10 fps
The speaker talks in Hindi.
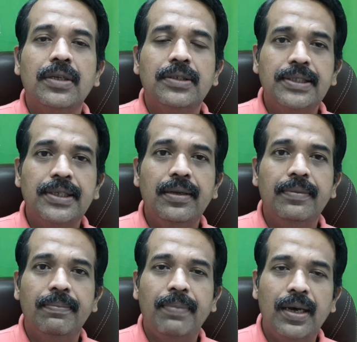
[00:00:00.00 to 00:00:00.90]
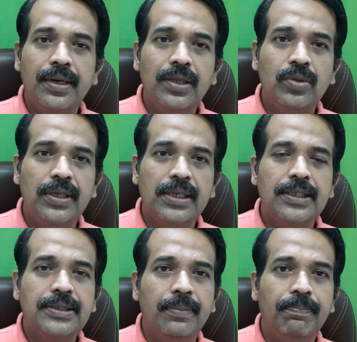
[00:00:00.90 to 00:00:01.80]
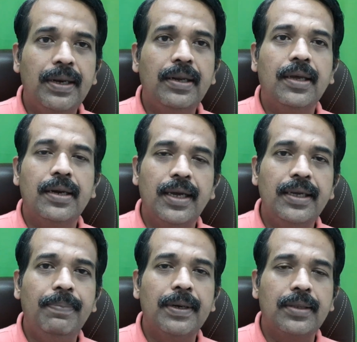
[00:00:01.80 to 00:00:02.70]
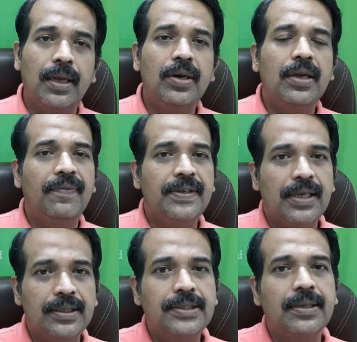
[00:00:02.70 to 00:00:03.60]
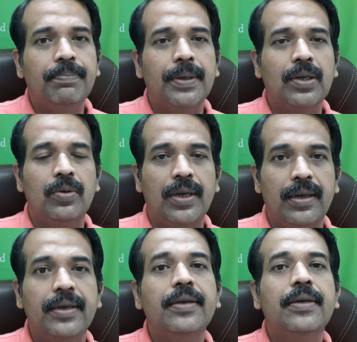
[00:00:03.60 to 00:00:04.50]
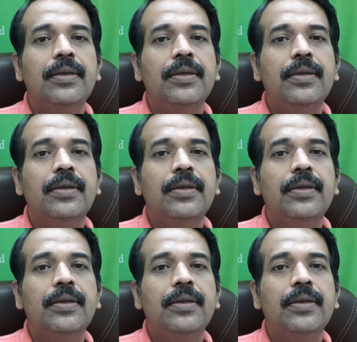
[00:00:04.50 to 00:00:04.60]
जिसे बाहर की दुनिया से संपर्क करना ही पड़ता है और काफ़ी ज़्यादा संपर्क हो रहा है